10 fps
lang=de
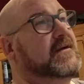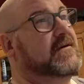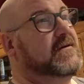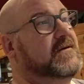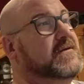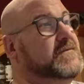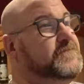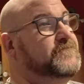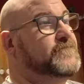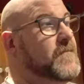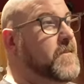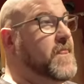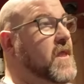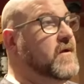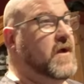Ähm,
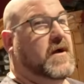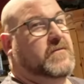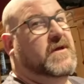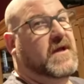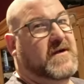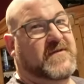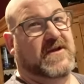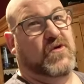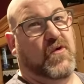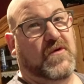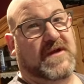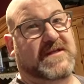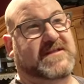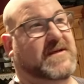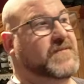ja, ging halt wegen Corona
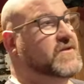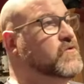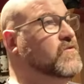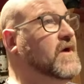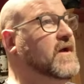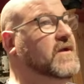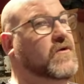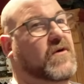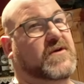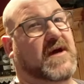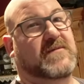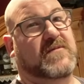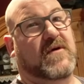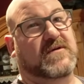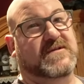nicht zehn Personen. Einige Leute haben
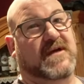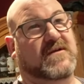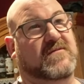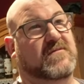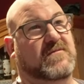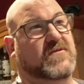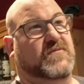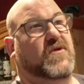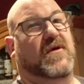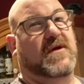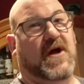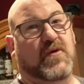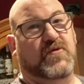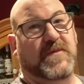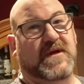aber auch gesagt, ist mir doch egal,
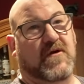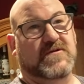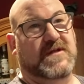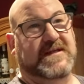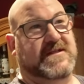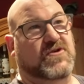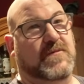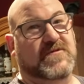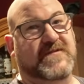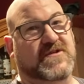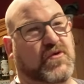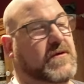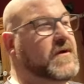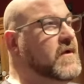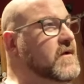ob du mich auslädst, ich komme
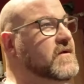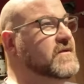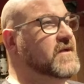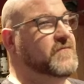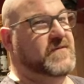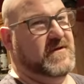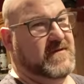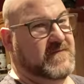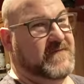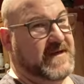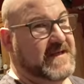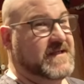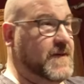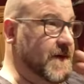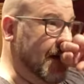sowieso. Deshalb, äh, wir waren
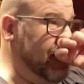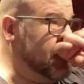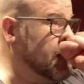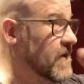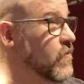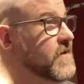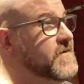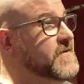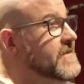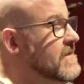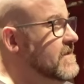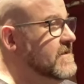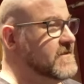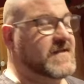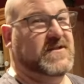gestern aber dann auch zehn Leute
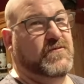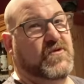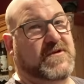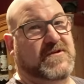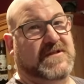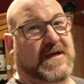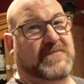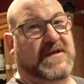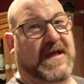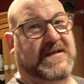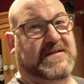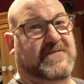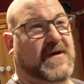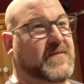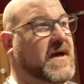saßen gemütlich zusammen, die
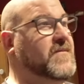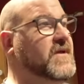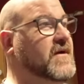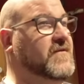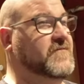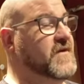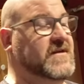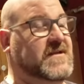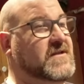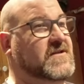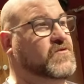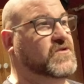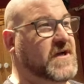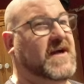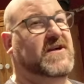Ängsten waren bei mir, fand ich
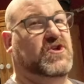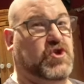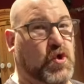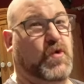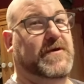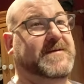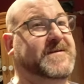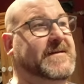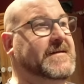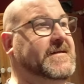total schön.